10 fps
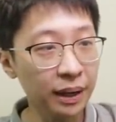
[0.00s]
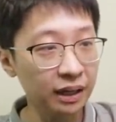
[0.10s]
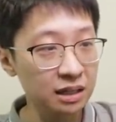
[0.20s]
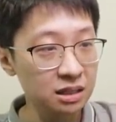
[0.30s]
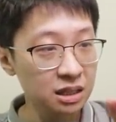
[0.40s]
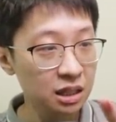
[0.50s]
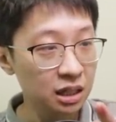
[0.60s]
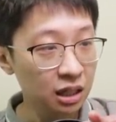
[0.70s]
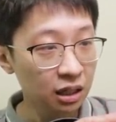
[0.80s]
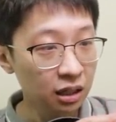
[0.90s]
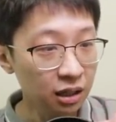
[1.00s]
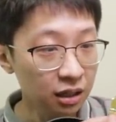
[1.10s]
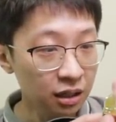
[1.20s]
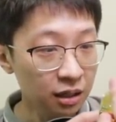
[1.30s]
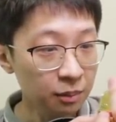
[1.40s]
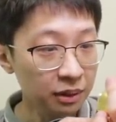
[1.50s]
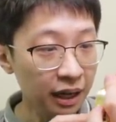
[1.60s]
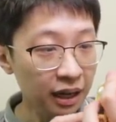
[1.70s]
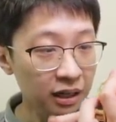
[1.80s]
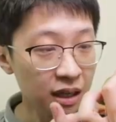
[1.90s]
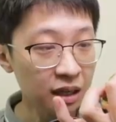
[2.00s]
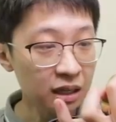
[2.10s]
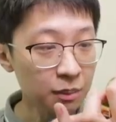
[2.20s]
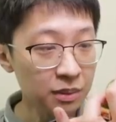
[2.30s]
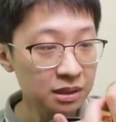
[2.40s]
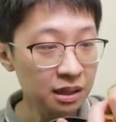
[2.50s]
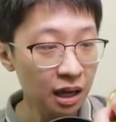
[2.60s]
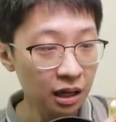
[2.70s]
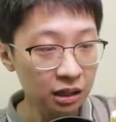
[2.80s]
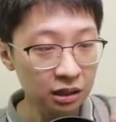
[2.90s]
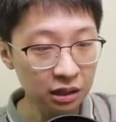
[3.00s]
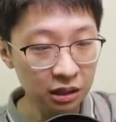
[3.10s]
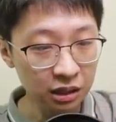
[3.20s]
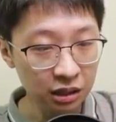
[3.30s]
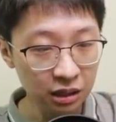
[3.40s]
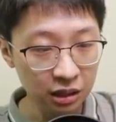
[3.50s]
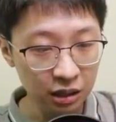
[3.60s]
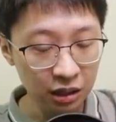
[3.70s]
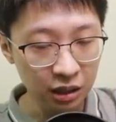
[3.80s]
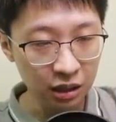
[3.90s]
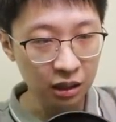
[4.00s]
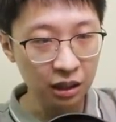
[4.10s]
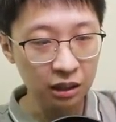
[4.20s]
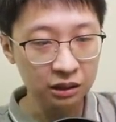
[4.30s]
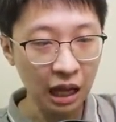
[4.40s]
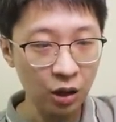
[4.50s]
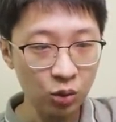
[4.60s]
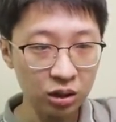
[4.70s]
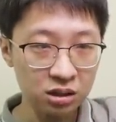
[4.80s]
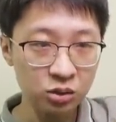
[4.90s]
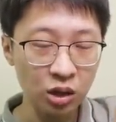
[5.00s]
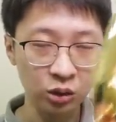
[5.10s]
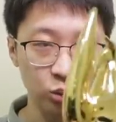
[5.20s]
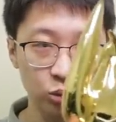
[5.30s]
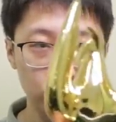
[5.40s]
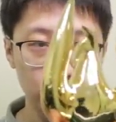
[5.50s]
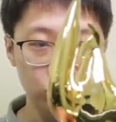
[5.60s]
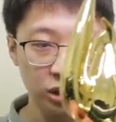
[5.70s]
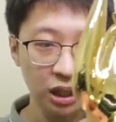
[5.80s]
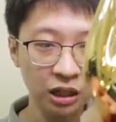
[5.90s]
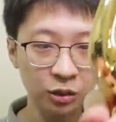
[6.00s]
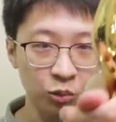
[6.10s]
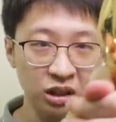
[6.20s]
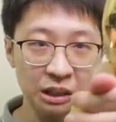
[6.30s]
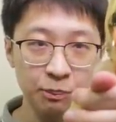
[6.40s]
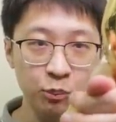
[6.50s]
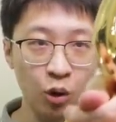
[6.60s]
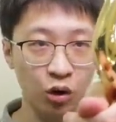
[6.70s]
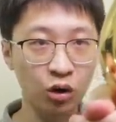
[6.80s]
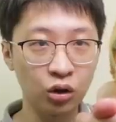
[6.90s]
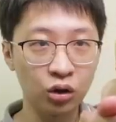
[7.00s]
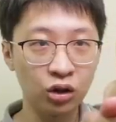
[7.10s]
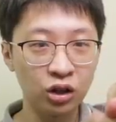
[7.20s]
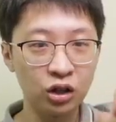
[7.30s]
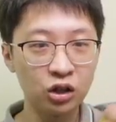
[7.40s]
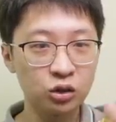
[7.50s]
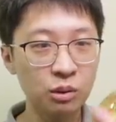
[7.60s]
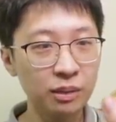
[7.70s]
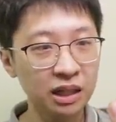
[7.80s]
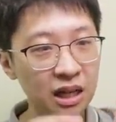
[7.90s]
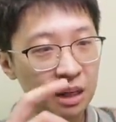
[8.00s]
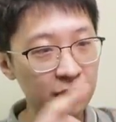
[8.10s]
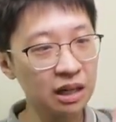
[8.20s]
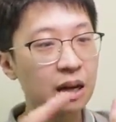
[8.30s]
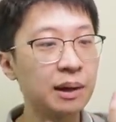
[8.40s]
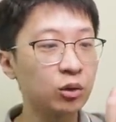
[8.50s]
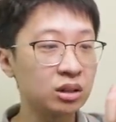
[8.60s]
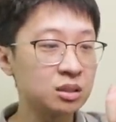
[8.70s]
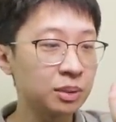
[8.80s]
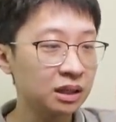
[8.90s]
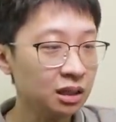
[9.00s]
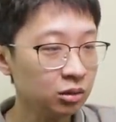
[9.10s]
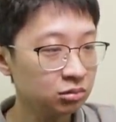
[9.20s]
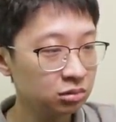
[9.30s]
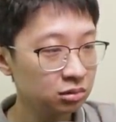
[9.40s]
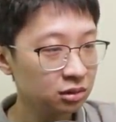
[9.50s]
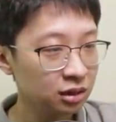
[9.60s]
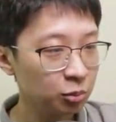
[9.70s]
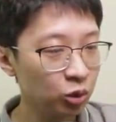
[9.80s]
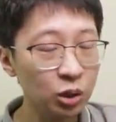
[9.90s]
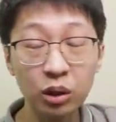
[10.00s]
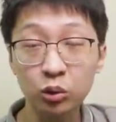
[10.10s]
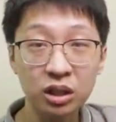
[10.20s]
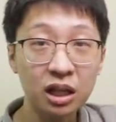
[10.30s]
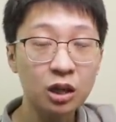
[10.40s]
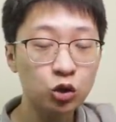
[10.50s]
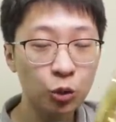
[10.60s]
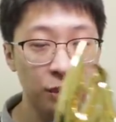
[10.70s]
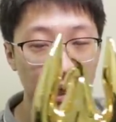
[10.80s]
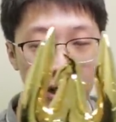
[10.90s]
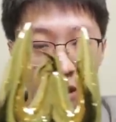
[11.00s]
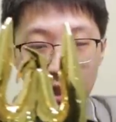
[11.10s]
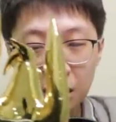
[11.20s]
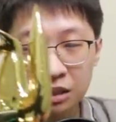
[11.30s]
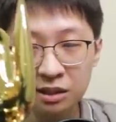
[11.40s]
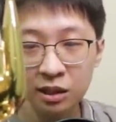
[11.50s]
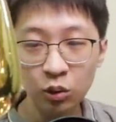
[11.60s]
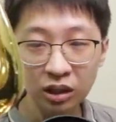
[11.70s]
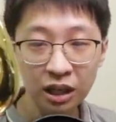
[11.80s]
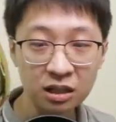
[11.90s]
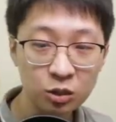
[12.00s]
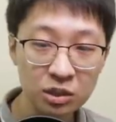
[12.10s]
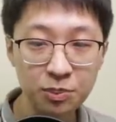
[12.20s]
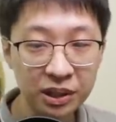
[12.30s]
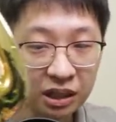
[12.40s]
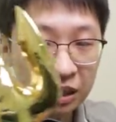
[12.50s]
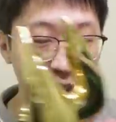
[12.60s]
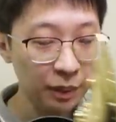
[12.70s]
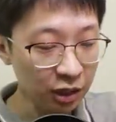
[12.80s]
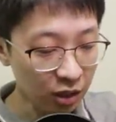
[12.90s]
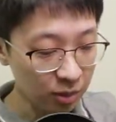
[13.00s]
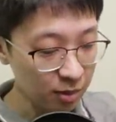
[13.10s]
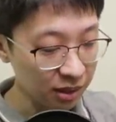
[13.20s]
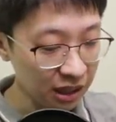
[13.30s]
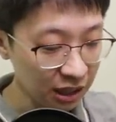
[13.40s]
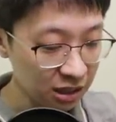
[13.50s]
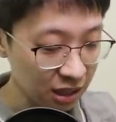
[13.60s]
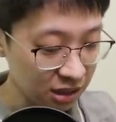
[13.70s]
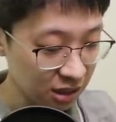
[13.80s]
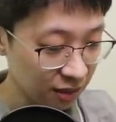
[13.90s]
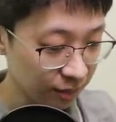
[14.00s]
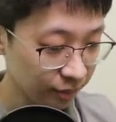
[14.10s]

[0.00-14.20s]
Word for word: apa ya guys? Um, kayaknya ini bisa ditaruh ke sesuatu, ya kan? Kemudian dibor Cuma mereka kenapa nggak melakukan seperti itu? Mungkin waktunya nggak cukup ya. Jadi gue dikasih cuma seperti ini. Tapi ini udah bisa berdiri sih guys.